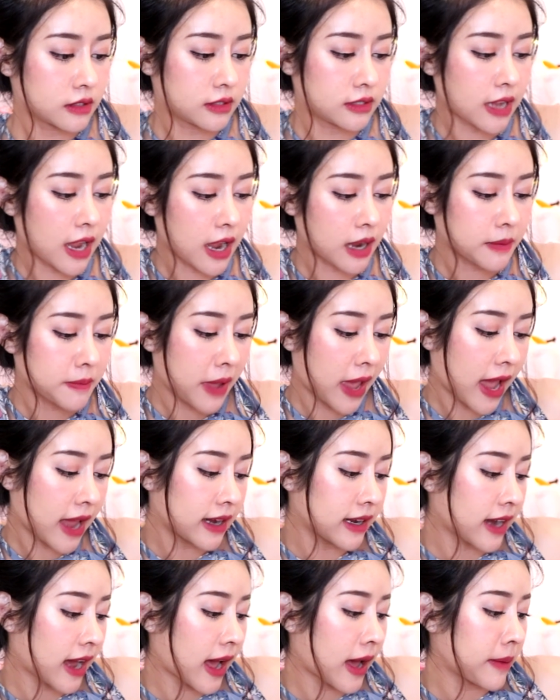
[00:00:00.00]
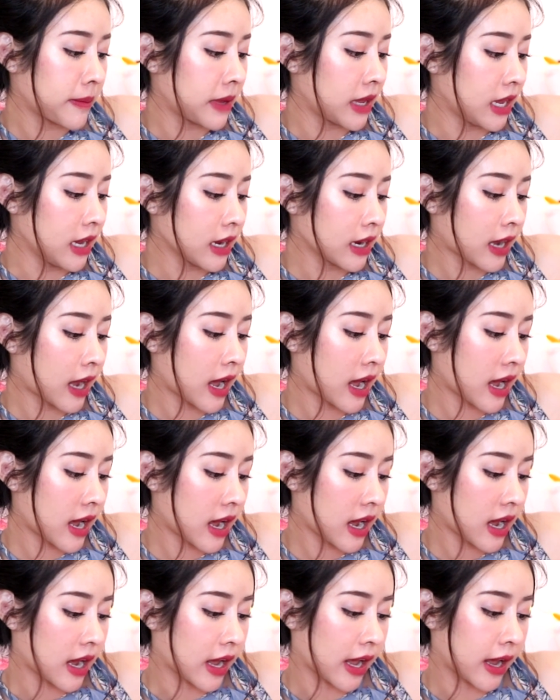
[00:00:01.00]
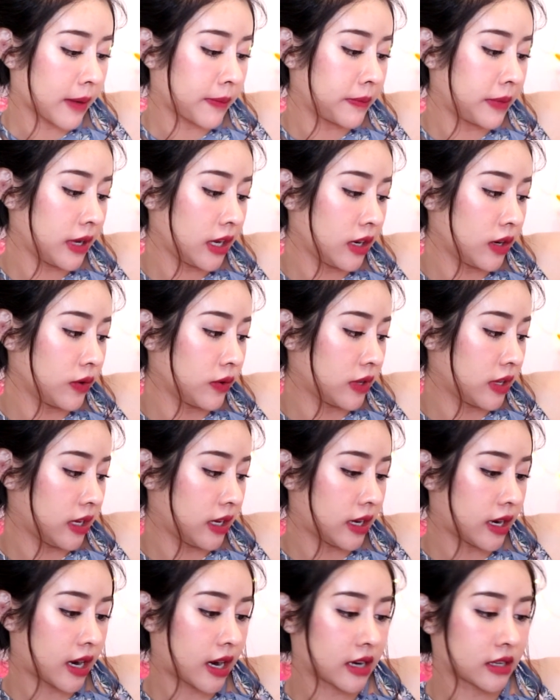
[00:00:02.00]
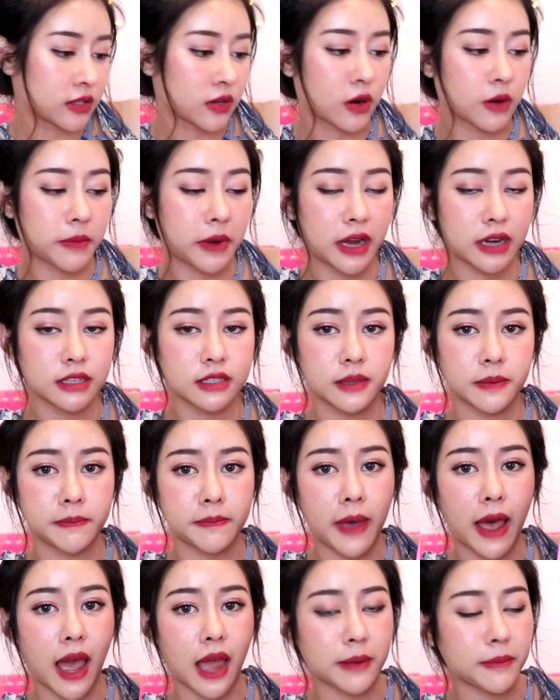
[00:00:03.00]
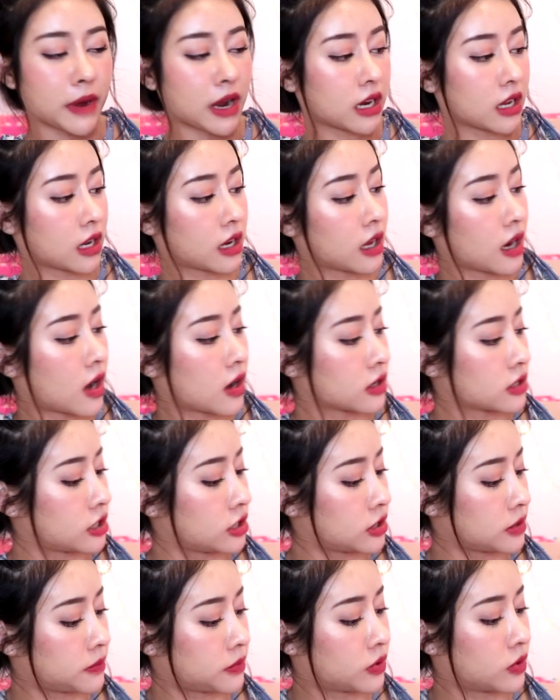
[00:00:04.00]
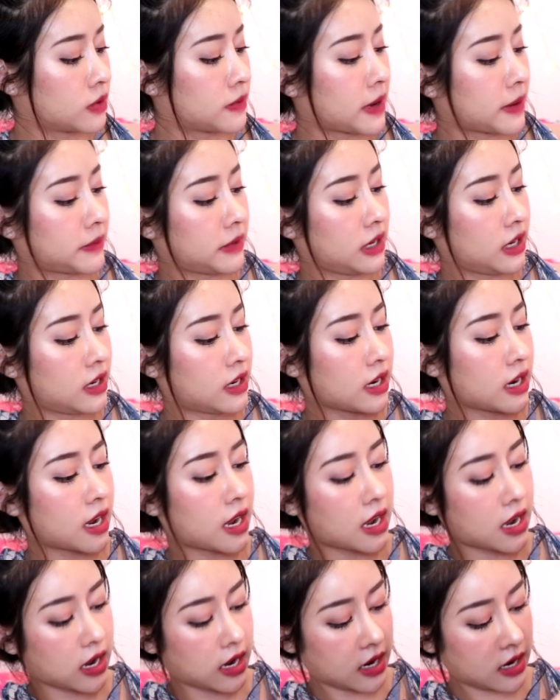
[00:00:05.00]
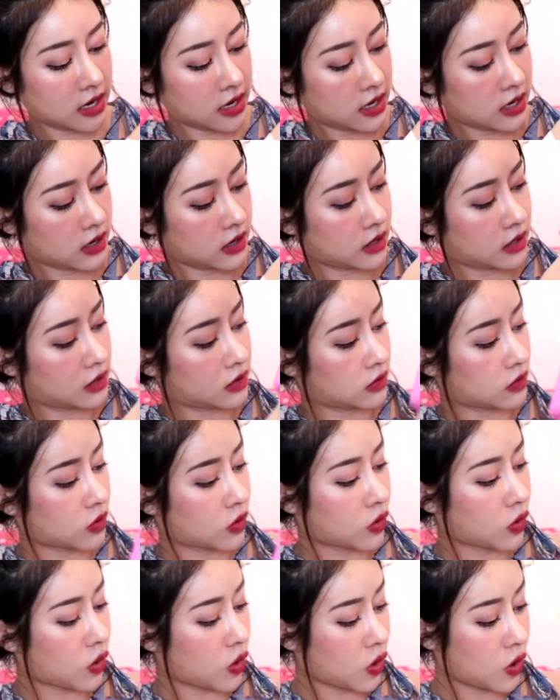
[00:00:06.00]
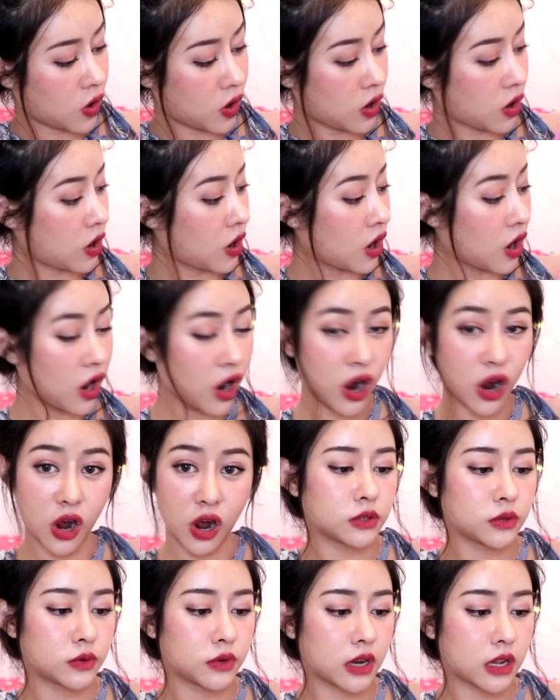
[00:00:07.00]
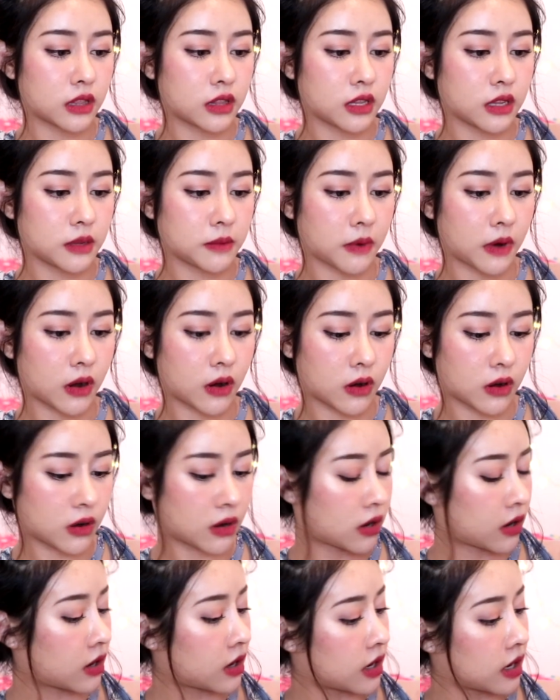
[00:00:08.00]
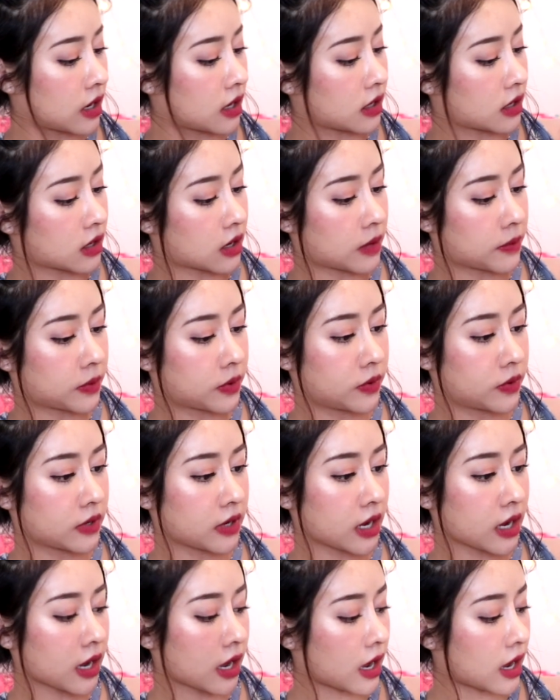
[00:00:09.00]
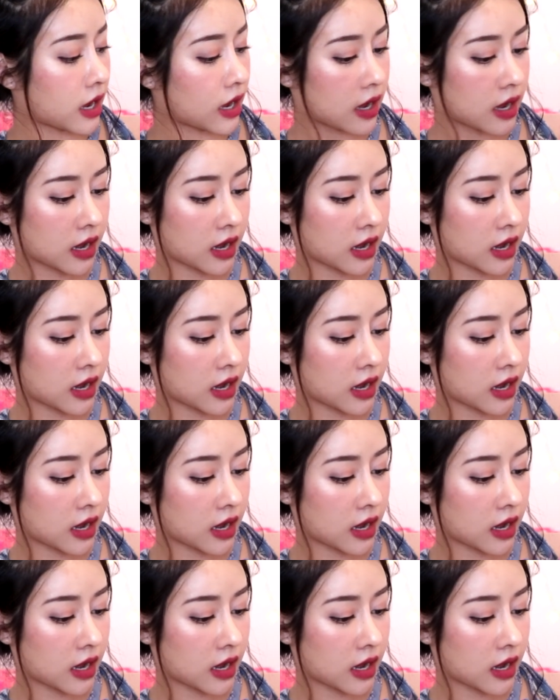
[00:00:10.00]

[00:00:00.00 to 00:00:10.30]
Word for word: จากแบรนด์นามิค่ะ Happy New Year 2018 มาในกล่องสีชมพูแบบนี้นะคะ โอ้ทูนัตตี้พอยขอบคุณนะคะ